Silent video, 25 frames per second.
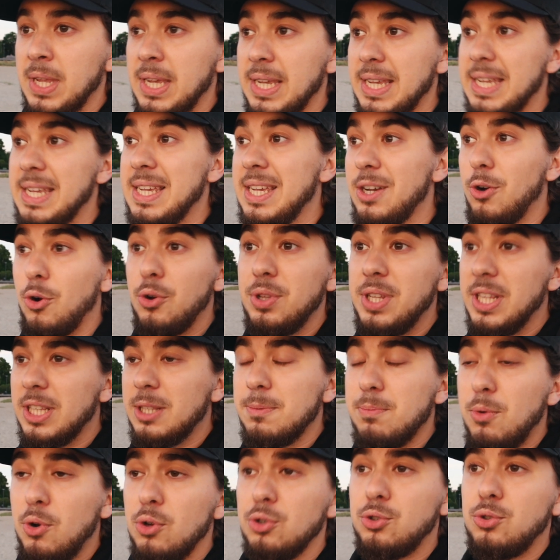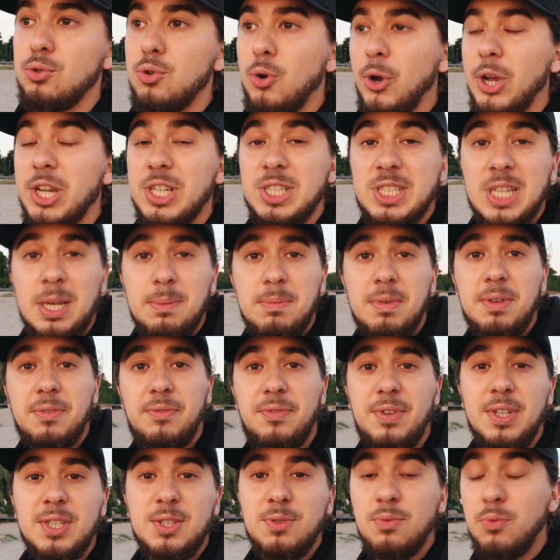Et honnêtement, je n'aurais jamais
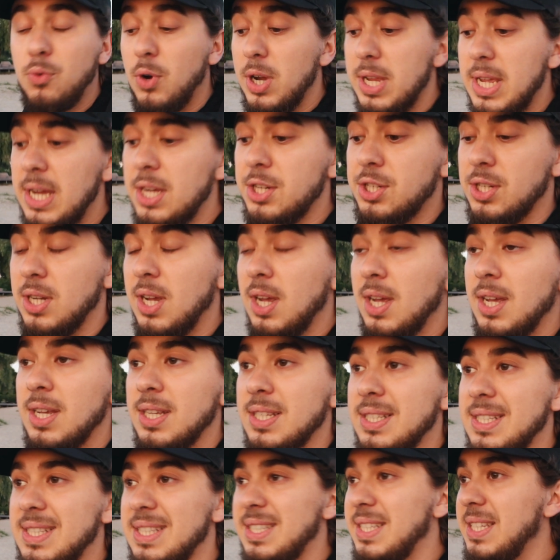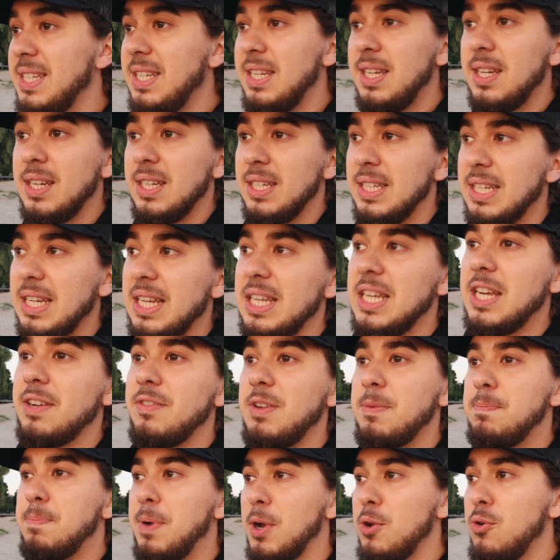fait ce voyage si il n'y
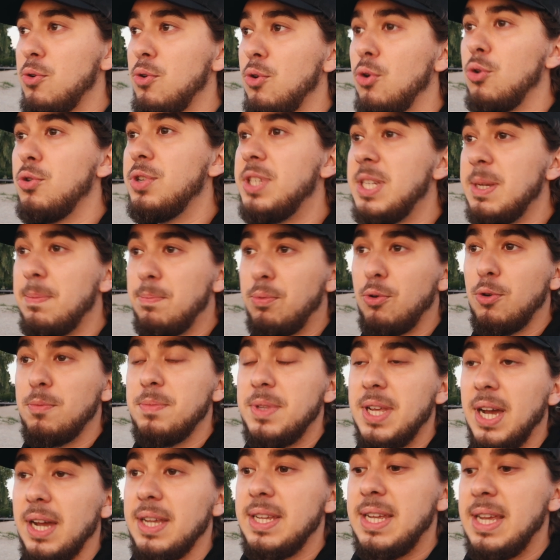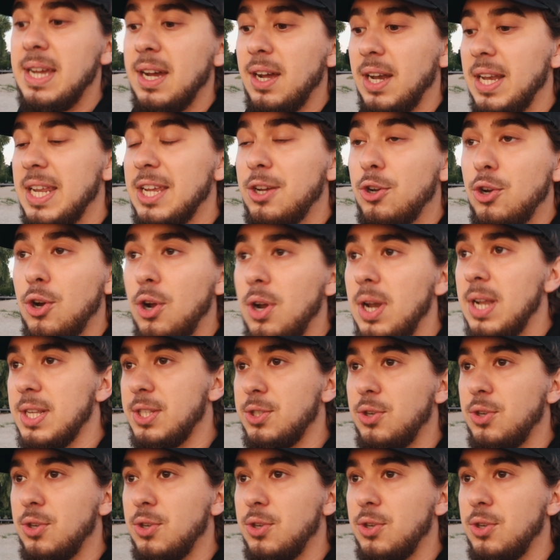avait pas eu le diplôme derrière, l'école, la